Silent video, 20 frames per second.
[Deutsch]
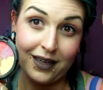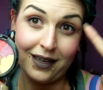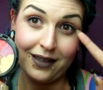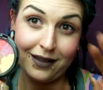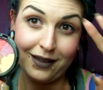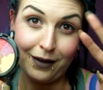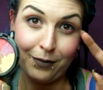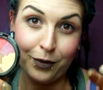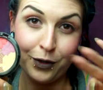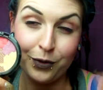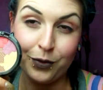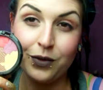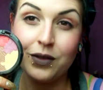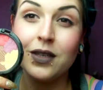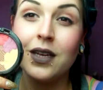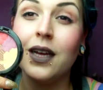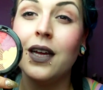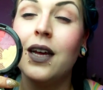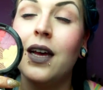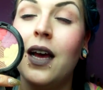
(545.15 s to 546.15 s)
Ganz liebe
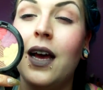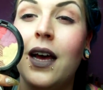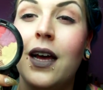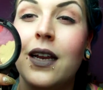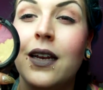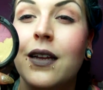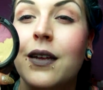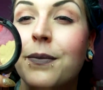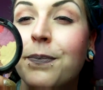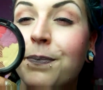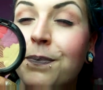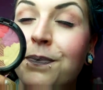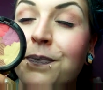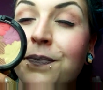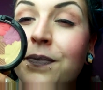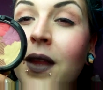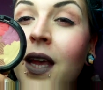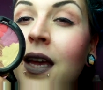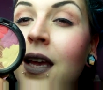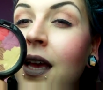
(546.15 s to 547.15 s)
Grüße. Ähm,
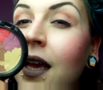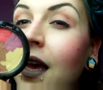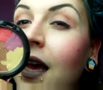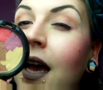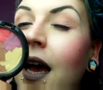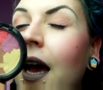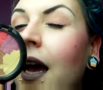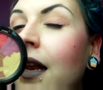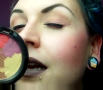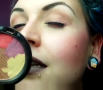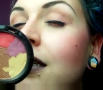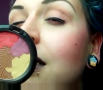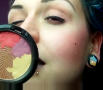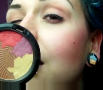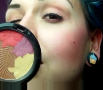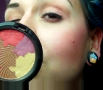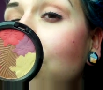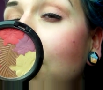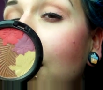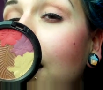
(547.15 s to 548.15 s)
an
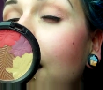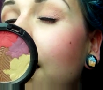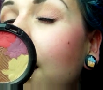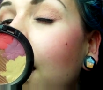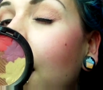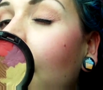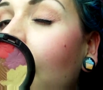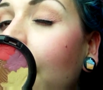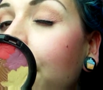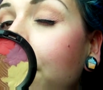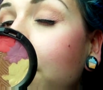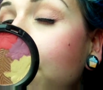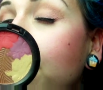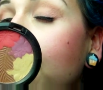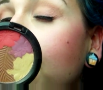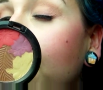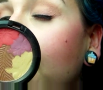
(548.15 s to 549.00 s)
dieser Stelle habe ich mir